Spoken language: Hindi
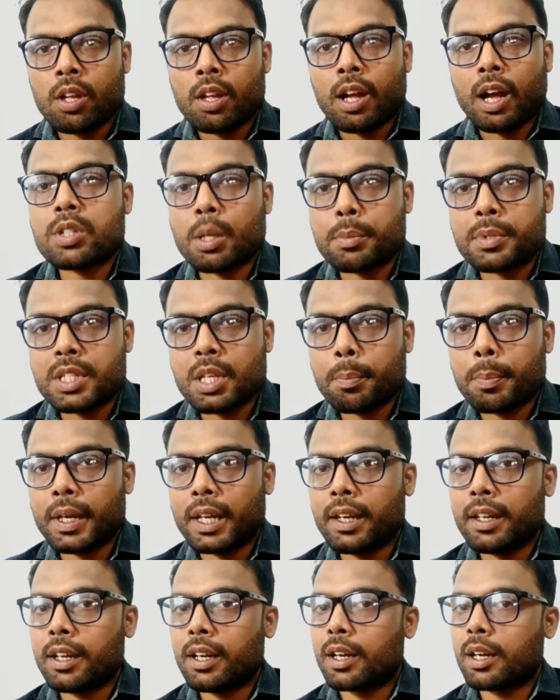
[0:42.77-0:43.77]
सबसे
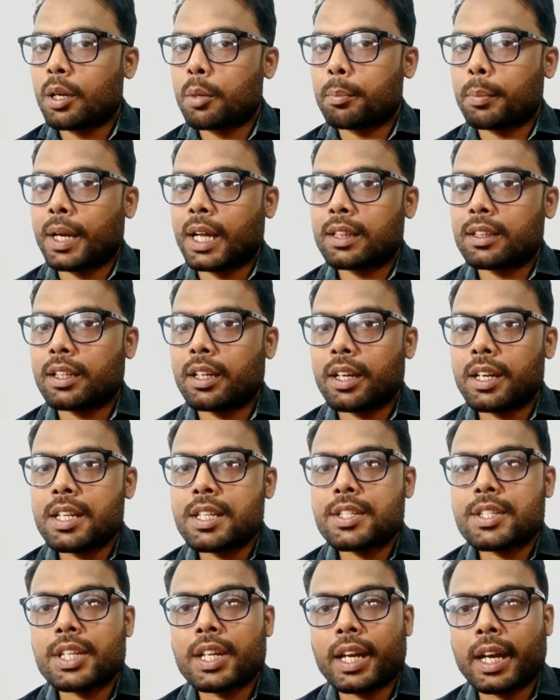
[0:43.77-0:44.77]
पहले अगर बात करें
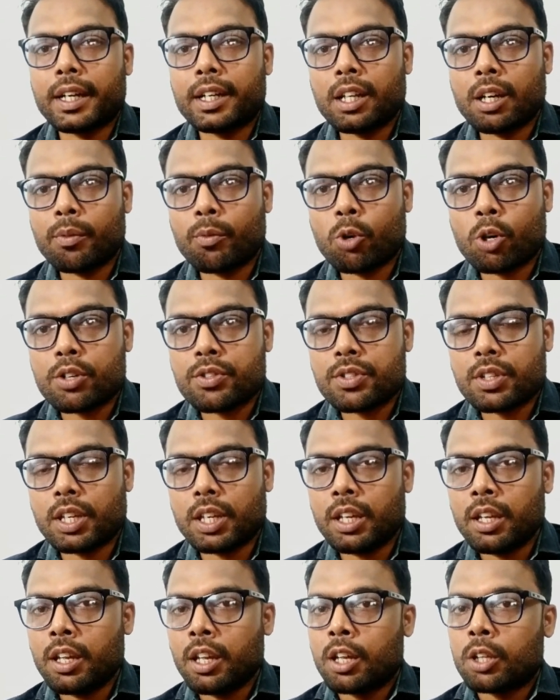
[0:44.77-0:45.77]
जेनाइटल वॉट्स की
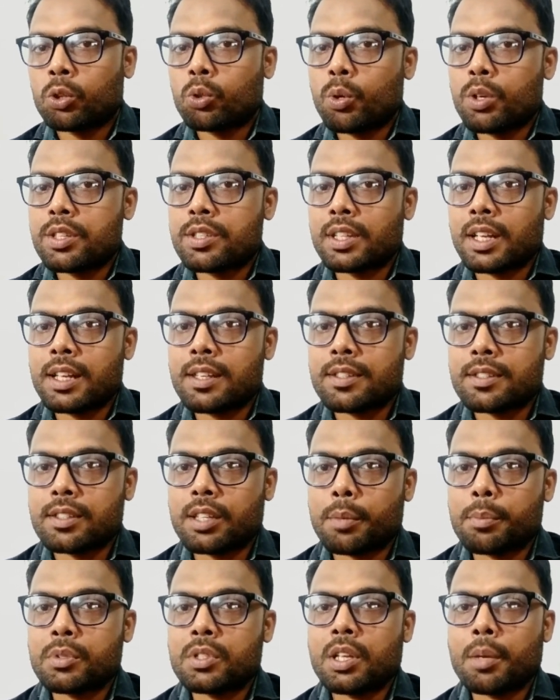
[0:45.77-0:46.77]
तो इसका
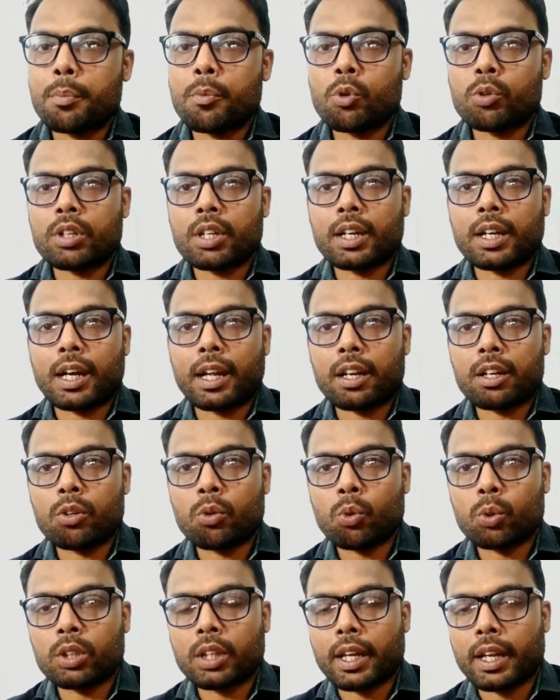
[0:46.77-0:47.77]
सबसे मुख्य कारण
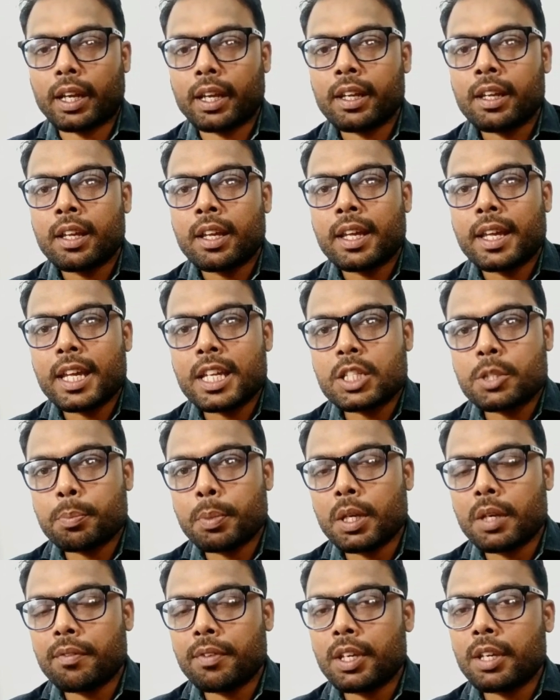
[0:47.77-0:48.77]
होता है एच
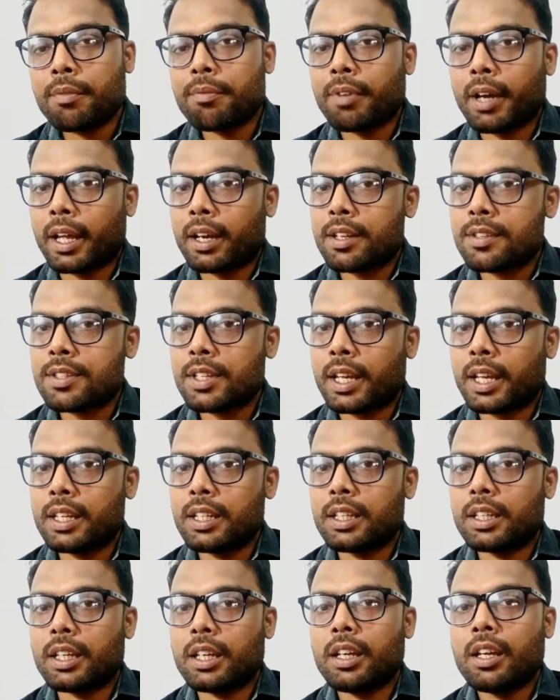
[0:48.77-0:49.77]
वायरस यानी
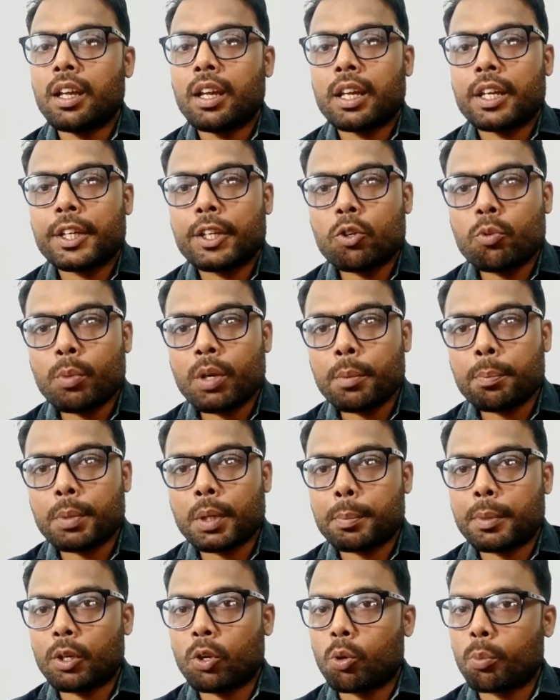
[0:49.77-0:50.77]
कि ह्यूमन
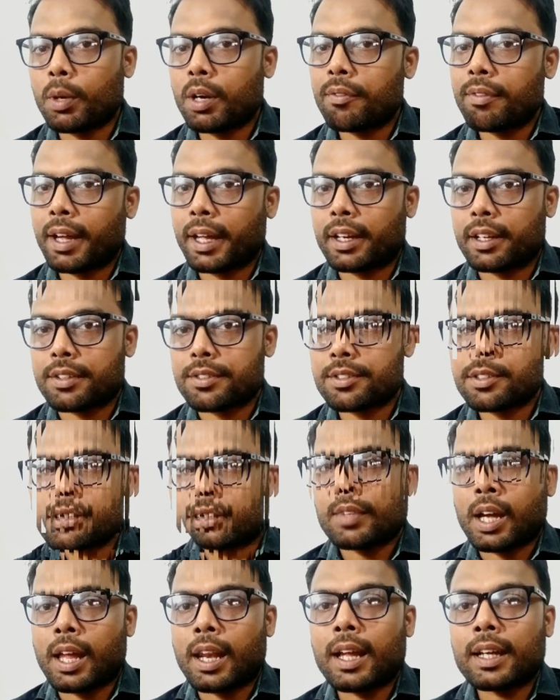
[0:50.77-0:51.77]
पीपिलोमा वायरस
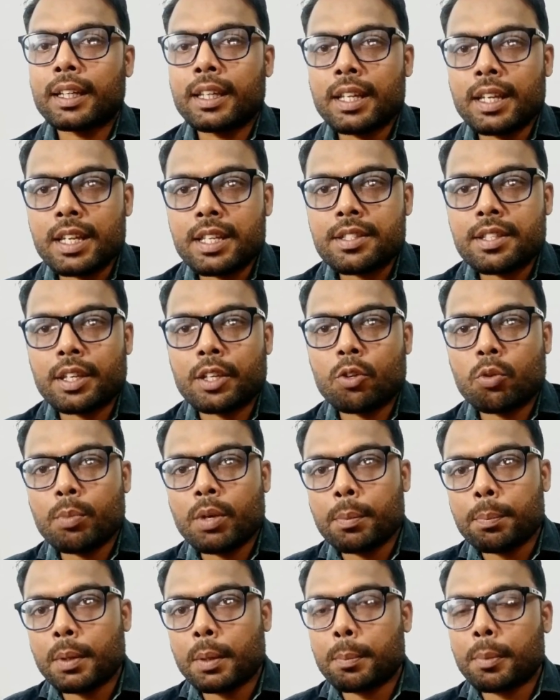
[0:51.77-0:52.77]
हालांकि इस
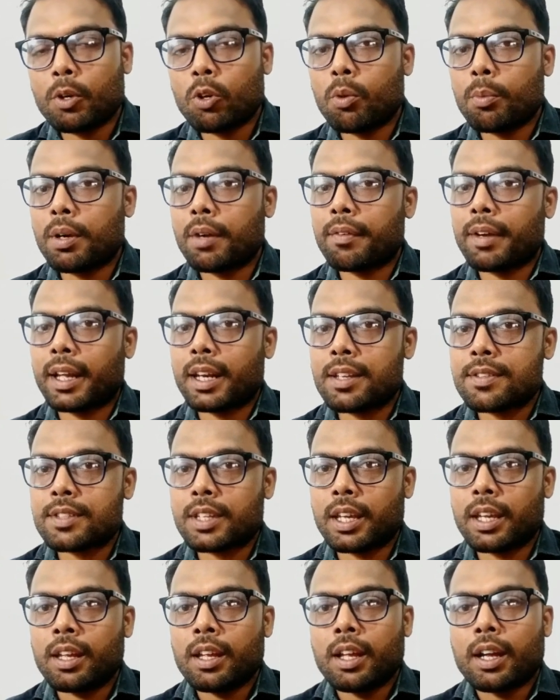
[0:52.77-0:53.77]
ह्यूमन पीपिलोमा वायरस
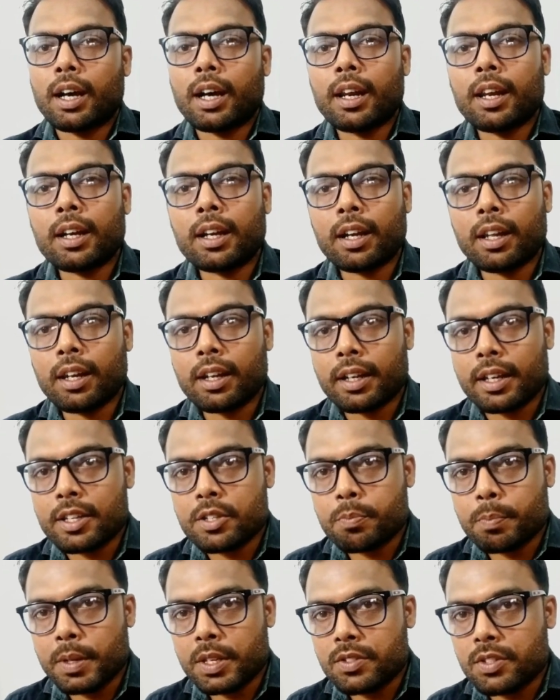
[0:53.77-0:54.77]
के अलग अलग
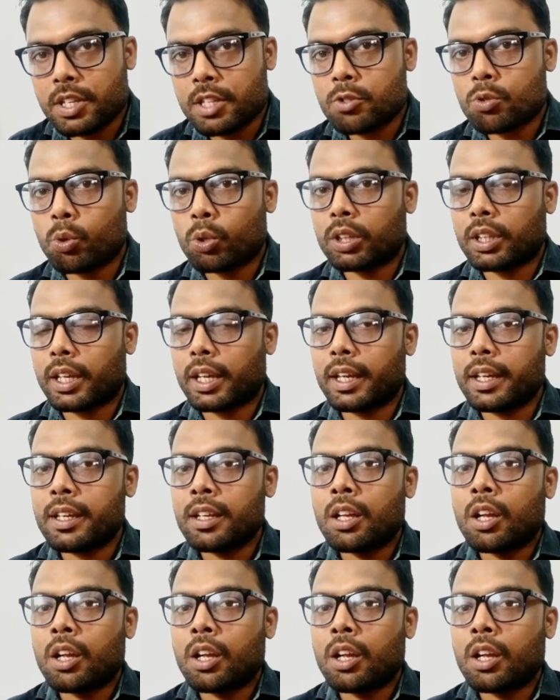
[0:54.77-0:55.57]
स्पीसीज होते हैं